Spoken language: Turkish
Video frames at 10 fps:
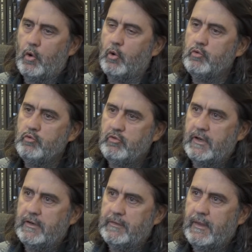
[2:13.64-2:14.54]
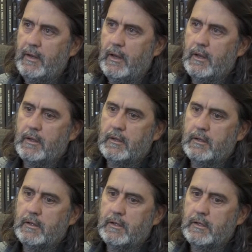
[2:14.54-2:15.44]
Onun üzerinden e,
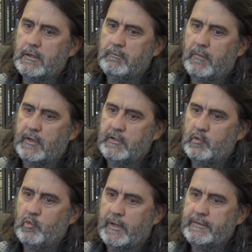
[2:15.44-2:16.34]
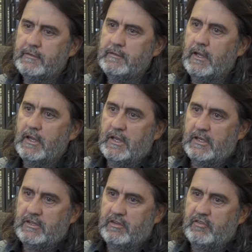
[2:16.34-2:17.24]
Minor White'ın
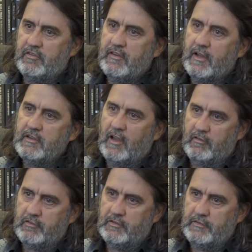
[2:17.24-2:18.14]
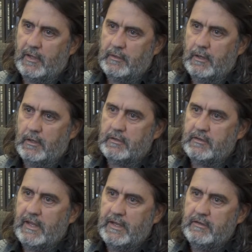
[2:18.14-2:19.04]
kişisel tavrından,
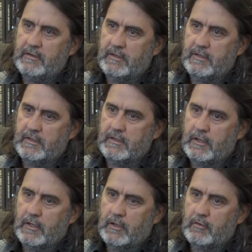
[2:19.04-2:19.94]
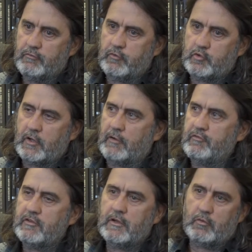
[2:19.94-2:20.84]
değindiği
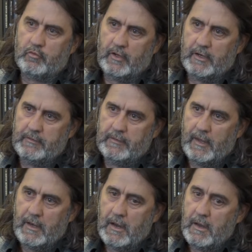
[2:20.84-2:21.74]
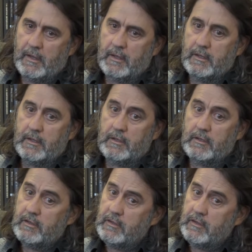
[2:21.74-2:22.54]
fotoğrafçılar üzerinden e,